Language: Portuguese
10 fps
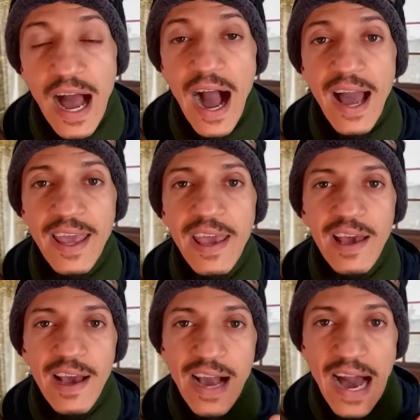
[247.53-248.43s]
Aí
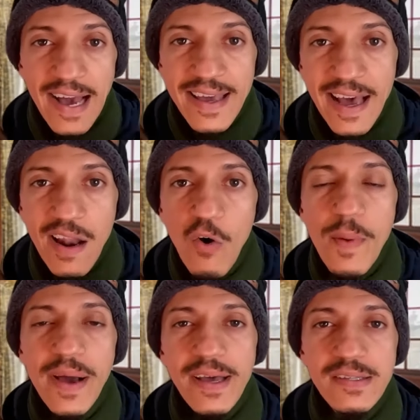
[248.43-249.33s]
cai aquela
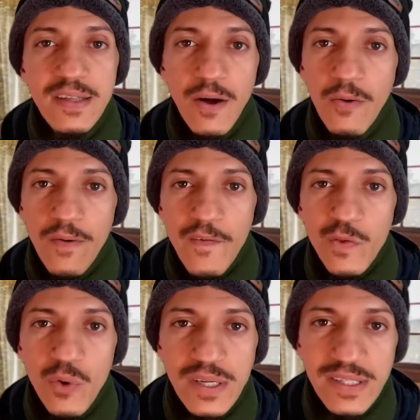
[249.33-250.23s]
uma questão,
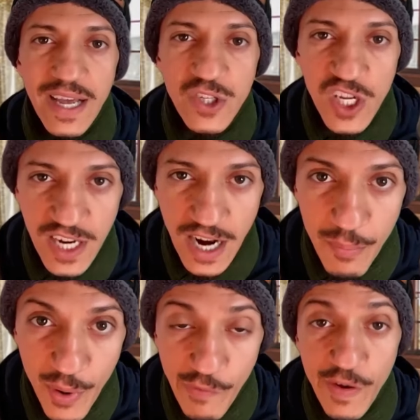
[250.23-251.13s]
duas questões na
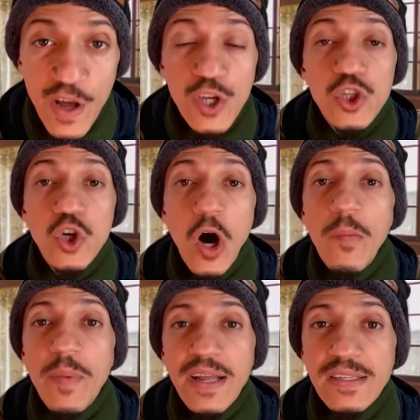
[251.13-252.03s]
prova
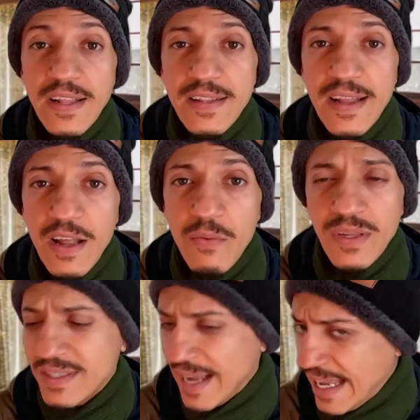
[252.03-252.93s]
sobre a escrita da língua
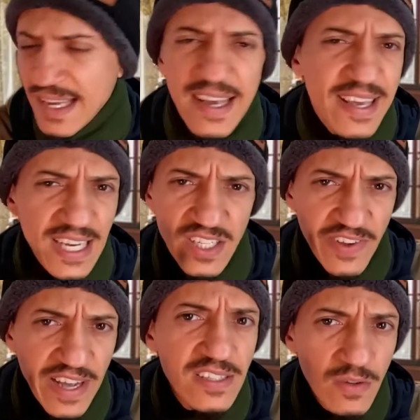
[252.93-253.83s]
de sinais, que às
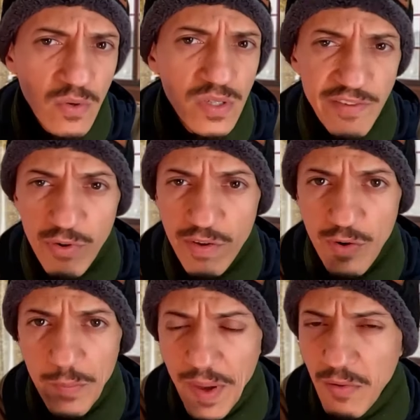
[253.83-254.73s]
vezes, inclusive, o que
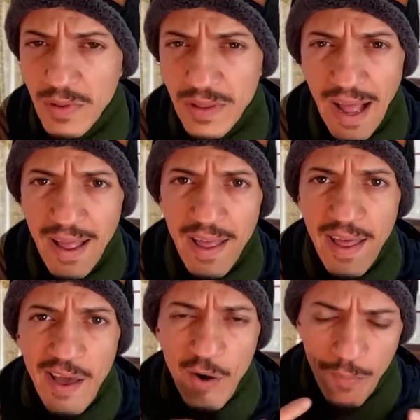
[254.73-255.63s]
vão perguntar
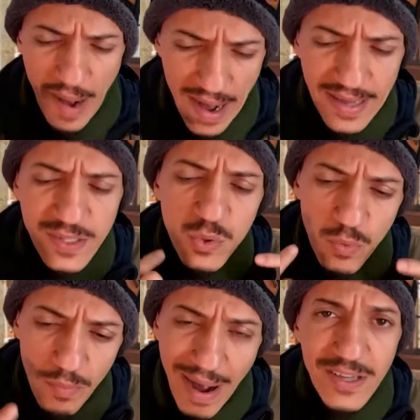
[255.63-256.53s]
é o básico
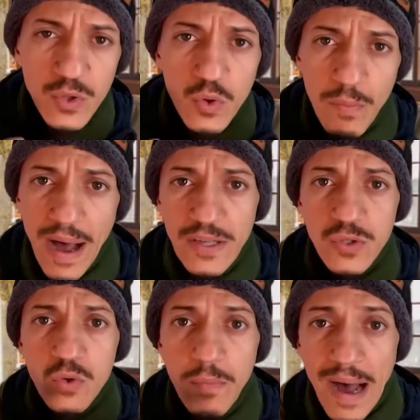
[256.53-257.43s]
do básico do
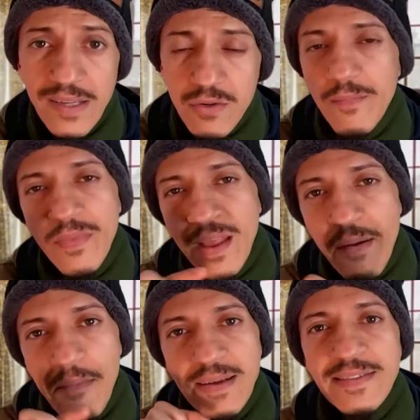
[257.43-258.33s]
básico do básico,
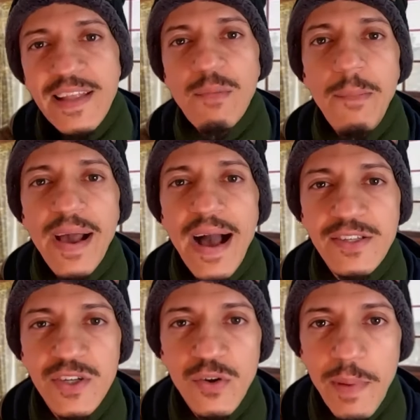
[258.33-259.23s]
mas tem uma
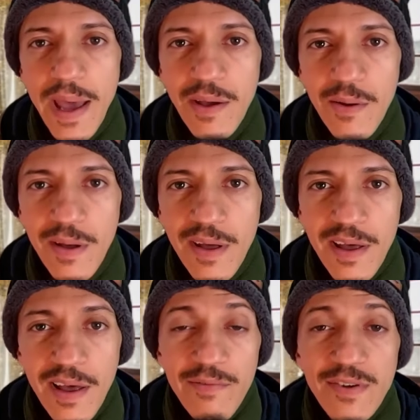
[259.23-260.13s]
pegadinha no meio.
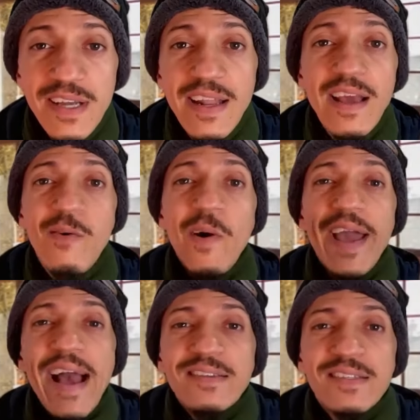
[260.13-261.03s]
Você nem
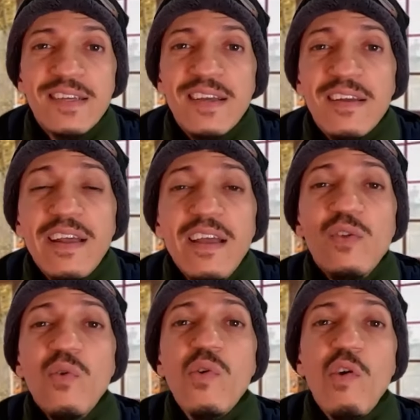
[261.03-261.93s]
conhece, nem
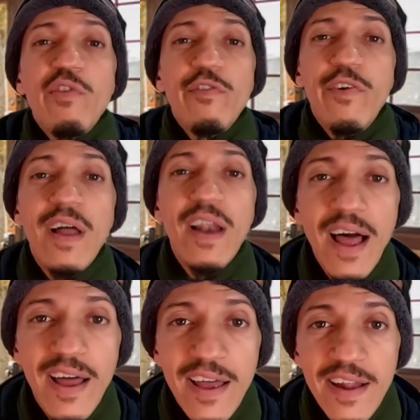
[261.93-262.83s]
nunca ouviu
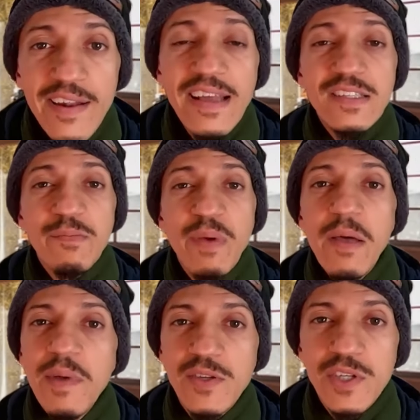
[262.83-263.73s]
falar, nem se
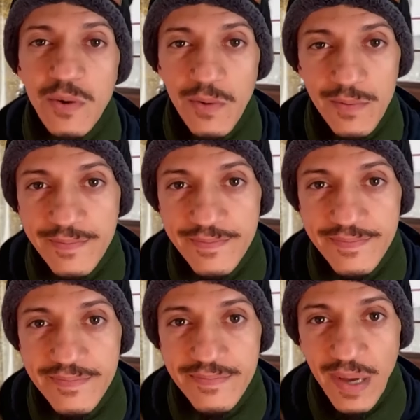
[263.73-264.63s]
permitiu
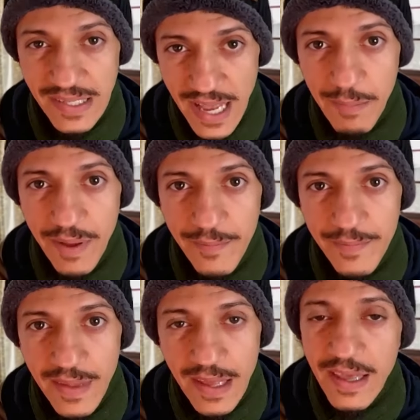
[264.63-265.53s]
Percebe?
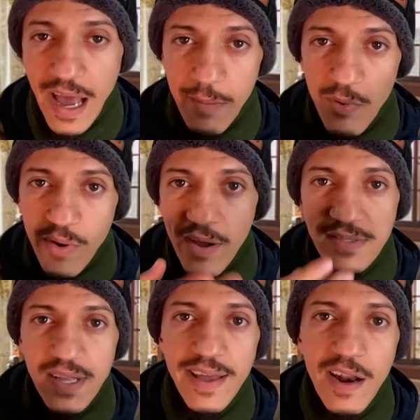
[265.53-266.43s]
E aí, por
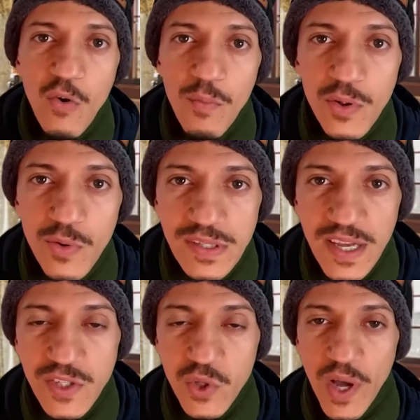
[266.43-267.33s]
causa daquela uma ou duas
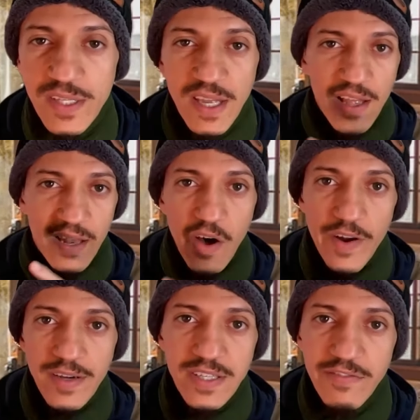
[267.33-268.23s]
questões, na
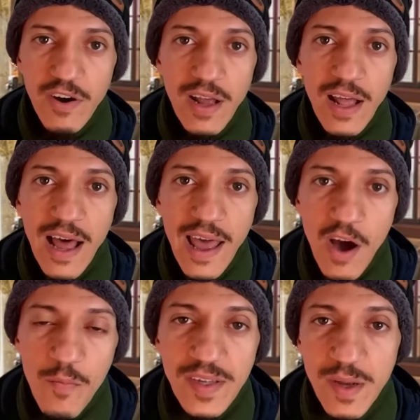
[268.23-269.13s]
hora que você vai olhar lá
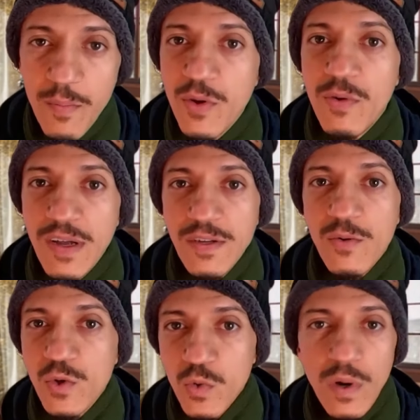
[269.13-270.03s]
realmente a
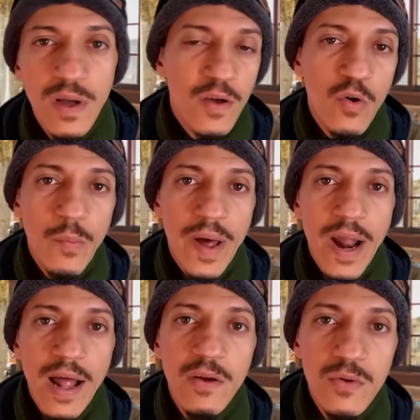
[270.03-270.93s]
pontuação sua,
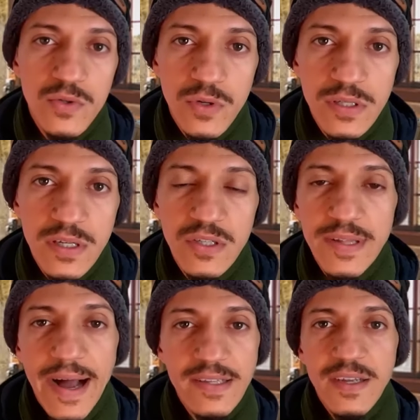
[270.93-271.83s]
comparada com os outros
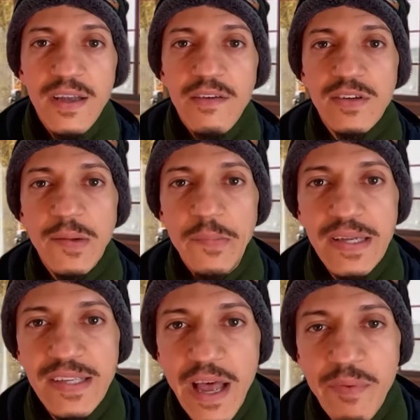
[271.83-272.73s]
candidatos, você
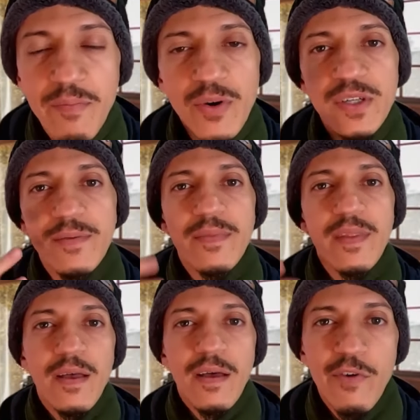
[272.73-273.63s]
percebe, poxa,
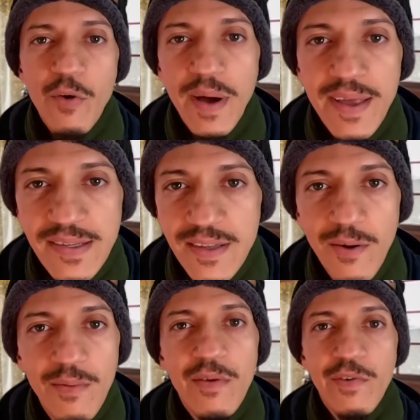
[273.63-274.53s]
foi uma
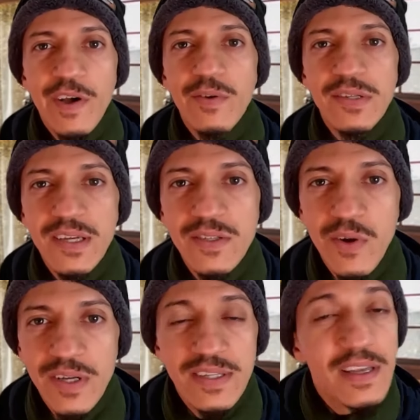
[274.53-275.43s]
questão, foi duas
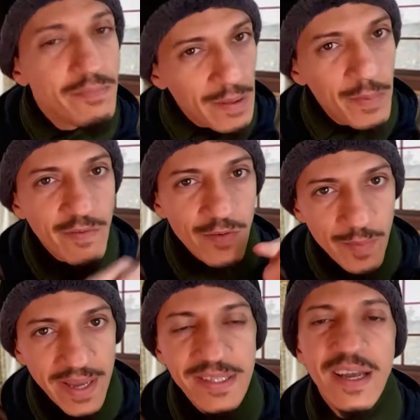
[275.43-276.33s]
questões. E bem
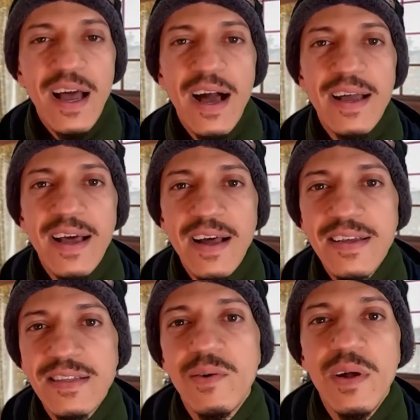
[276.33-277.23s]
provavelmente aquela
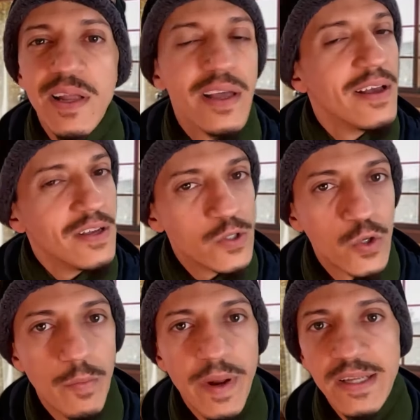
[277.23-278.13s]
questão ali
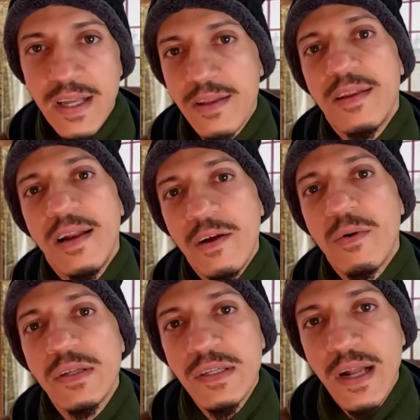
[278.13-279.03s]
sobre a escrita da
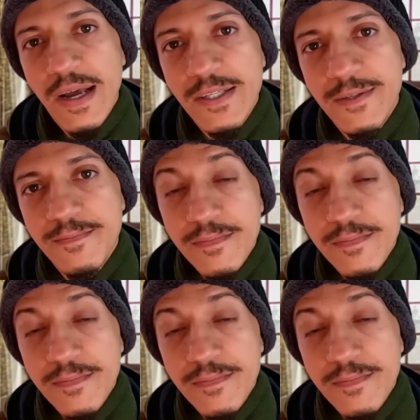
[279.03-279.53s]
língua de sinais.